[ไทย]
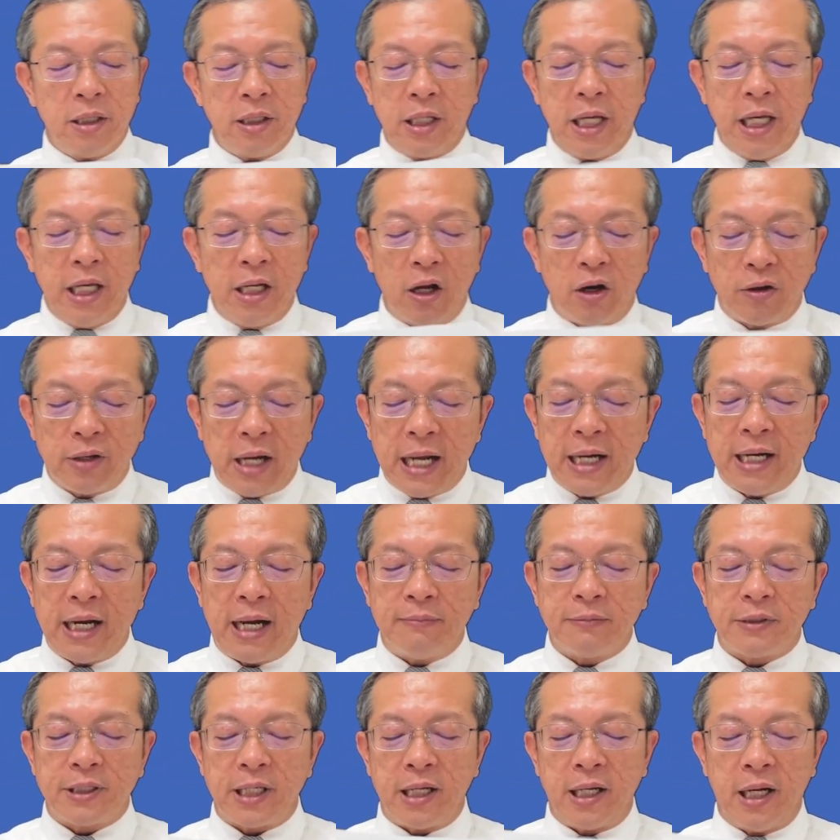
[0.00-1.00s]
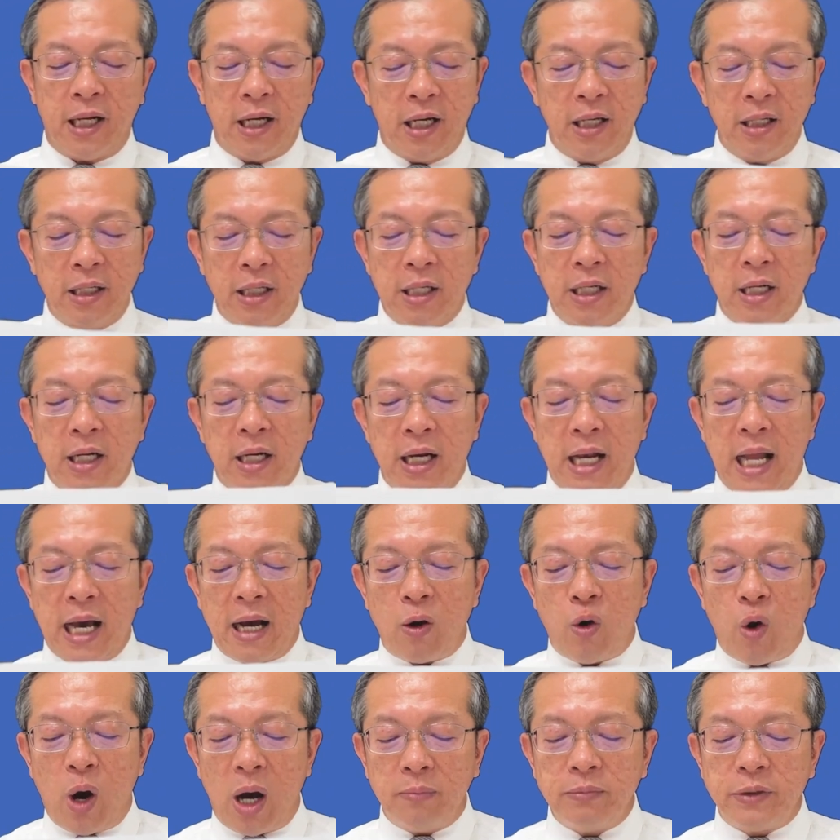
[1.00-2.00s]
ที่เราได้นำเสนอ หลัก
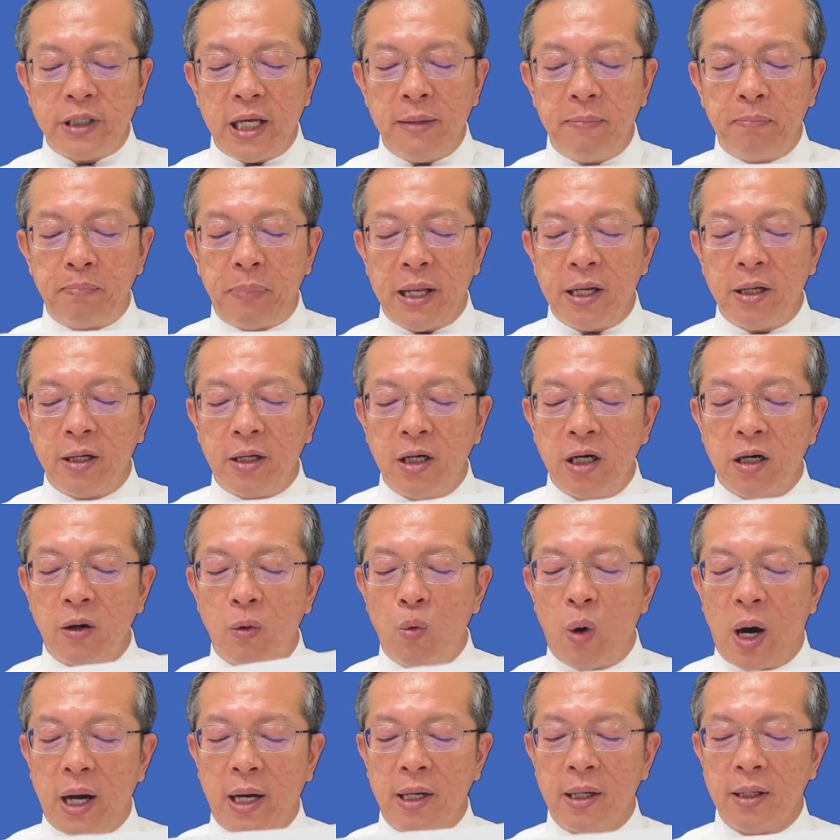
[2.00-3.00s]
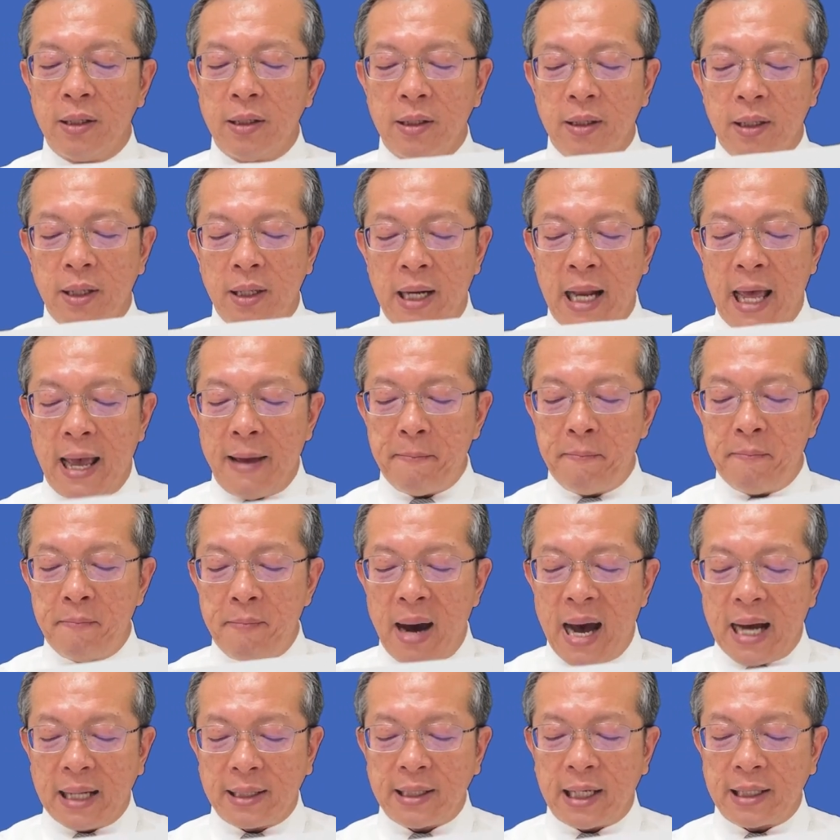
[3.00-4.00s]
ความจริงเป็นเครื่องวัดและ
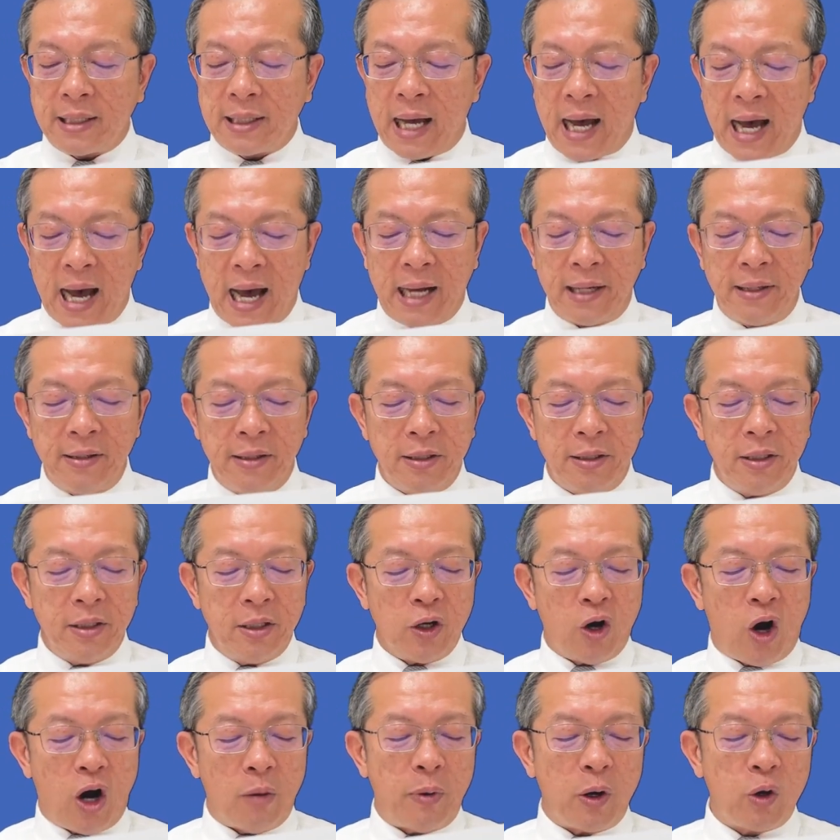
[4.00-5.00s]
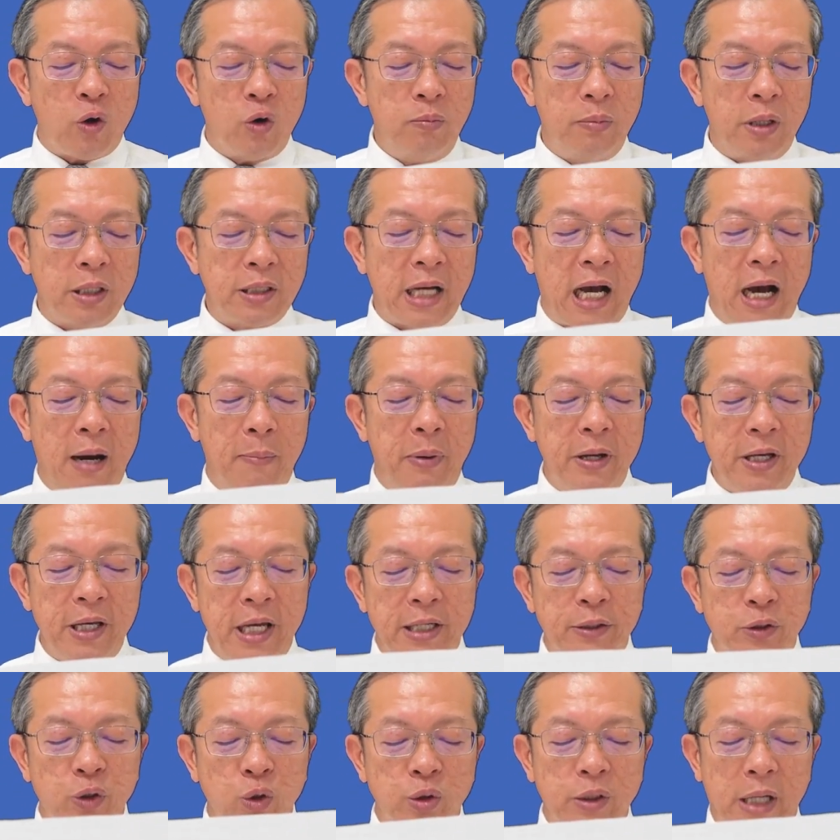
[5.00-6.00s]
มาตรฐานขอพระคุณพระเจ้าพระเย
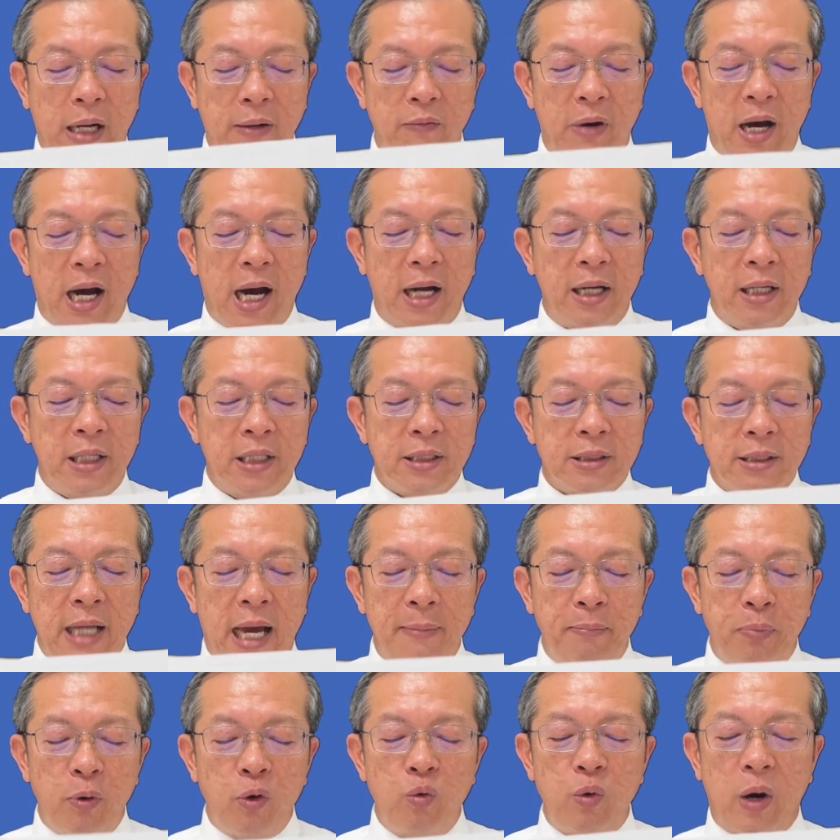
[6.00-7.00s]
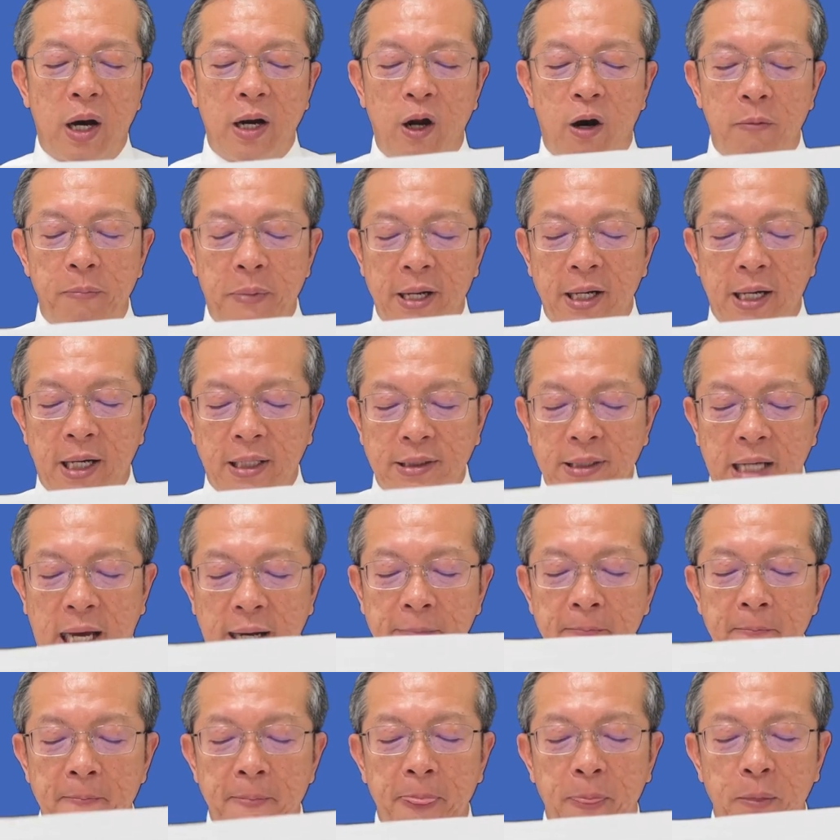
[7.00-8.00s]
ซูตรัสว่า ท่านพูดว่าเราเป็นกษัตริ
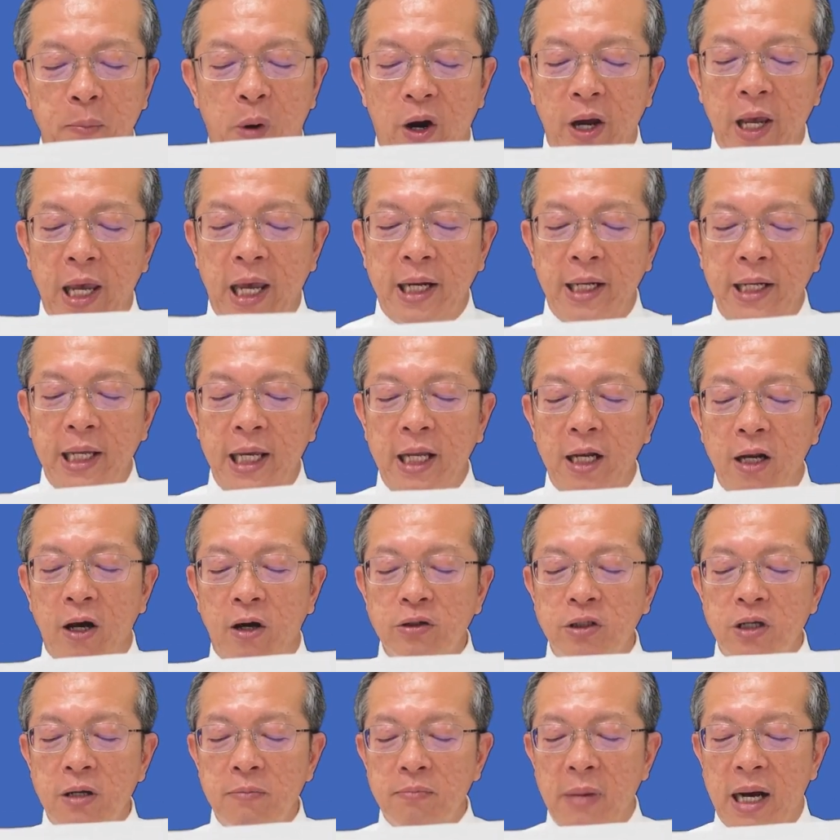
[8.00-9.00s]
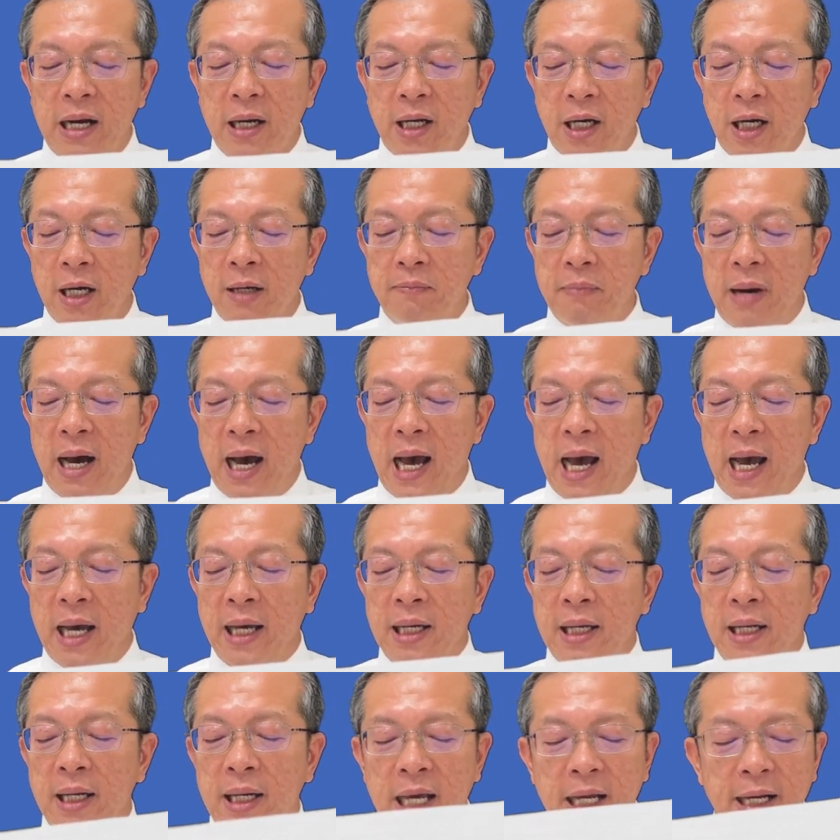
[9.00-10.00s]
ย์เพราะเหตุนี้เราจึงบังเกิดมา
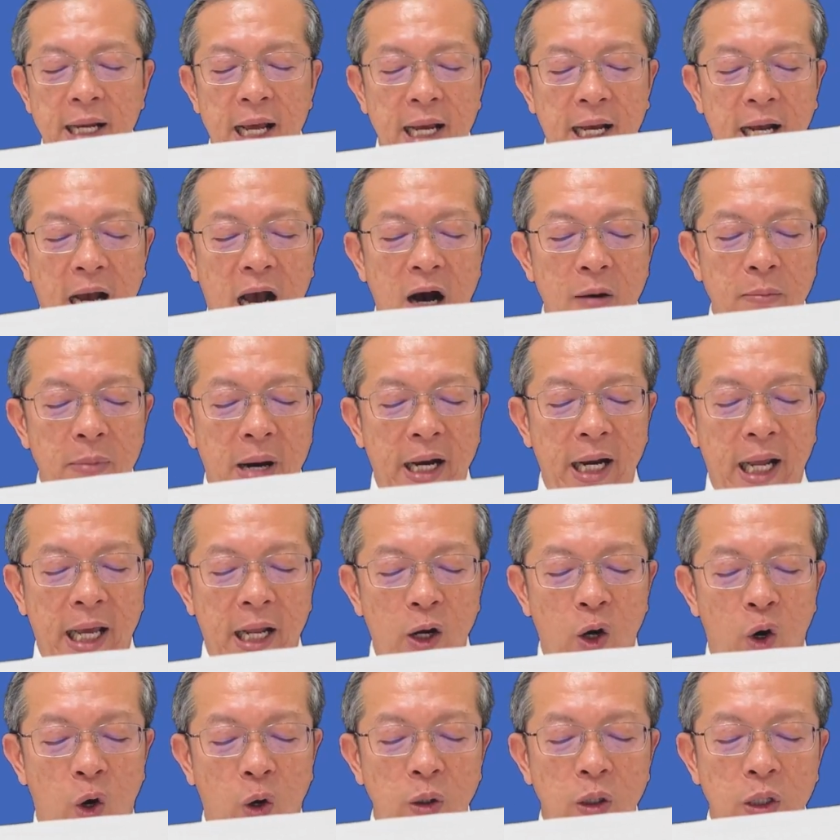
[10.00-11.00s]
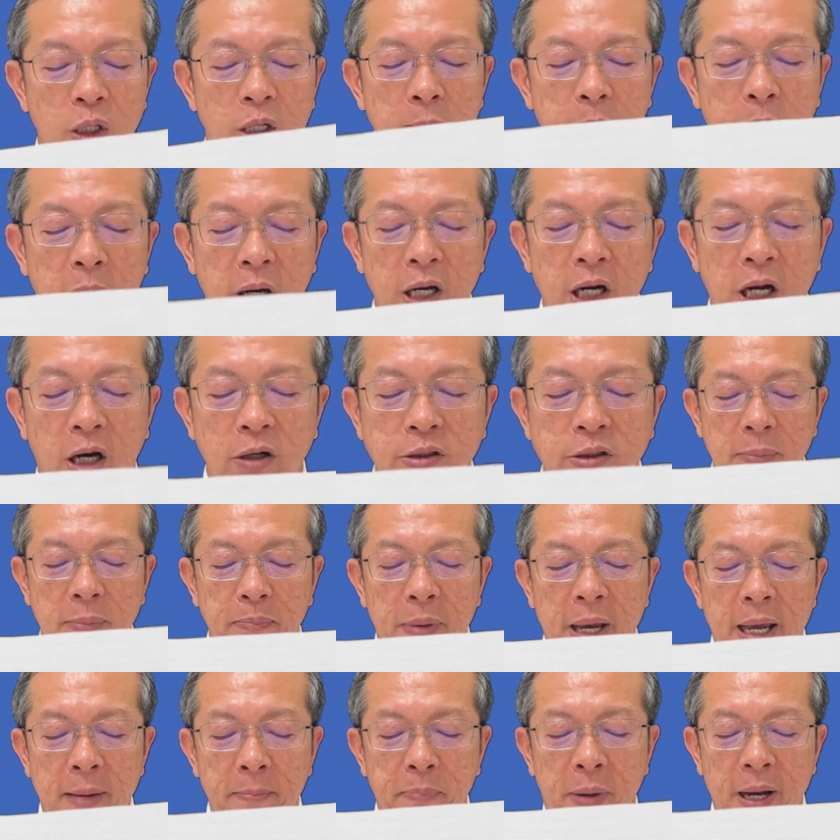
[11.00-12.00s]
และได้เข้ามาในโลก เพื่อเรา
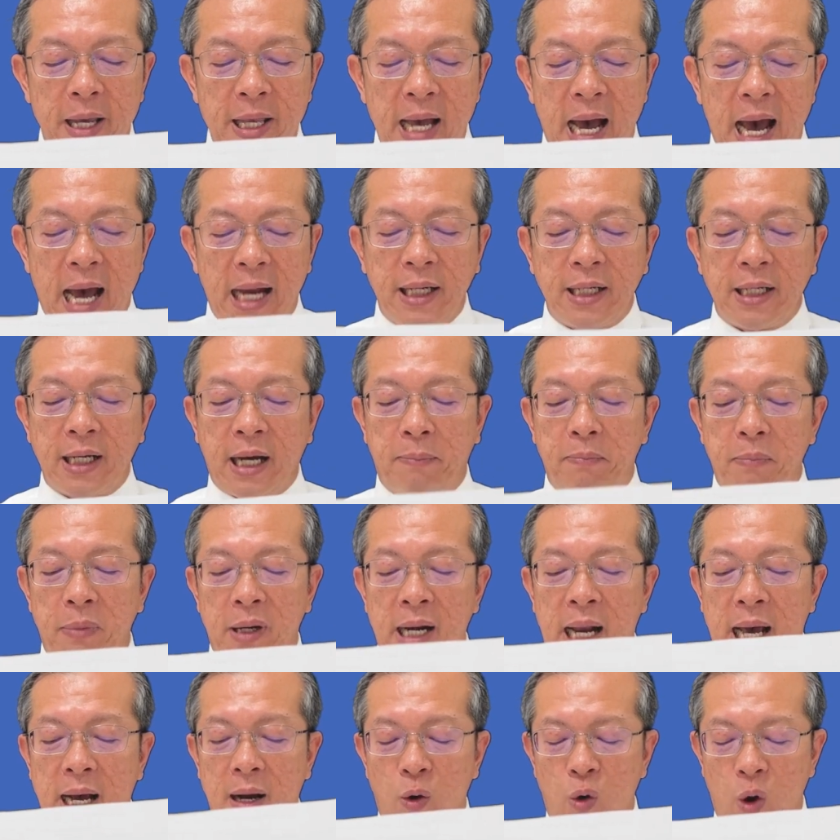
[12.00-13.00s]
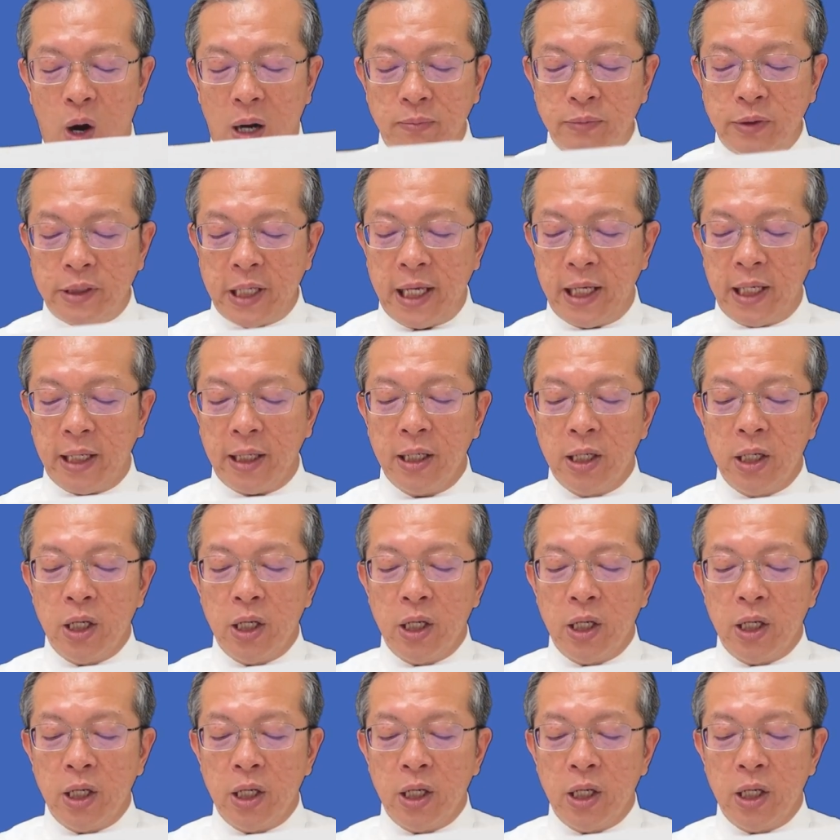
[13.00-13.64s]
เป็นพยานกับหลักความจริง